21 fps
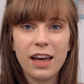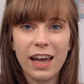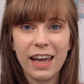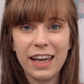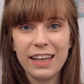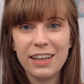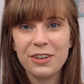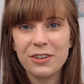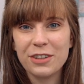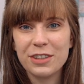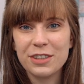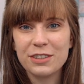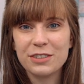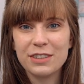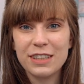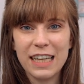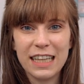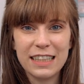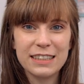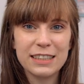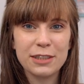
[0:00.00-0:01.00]
Hey Leute
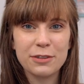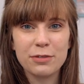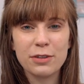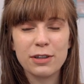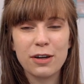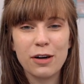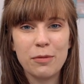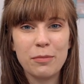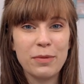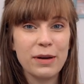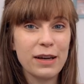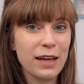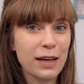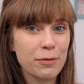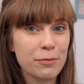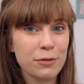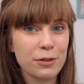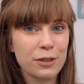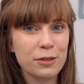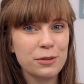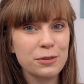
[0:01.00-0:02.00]
und herzlich willkommen bei
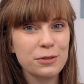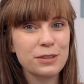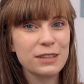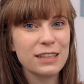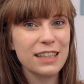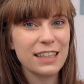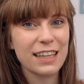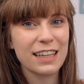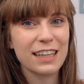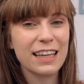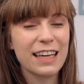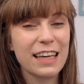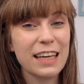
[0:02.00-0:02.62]
Aprikosenklang.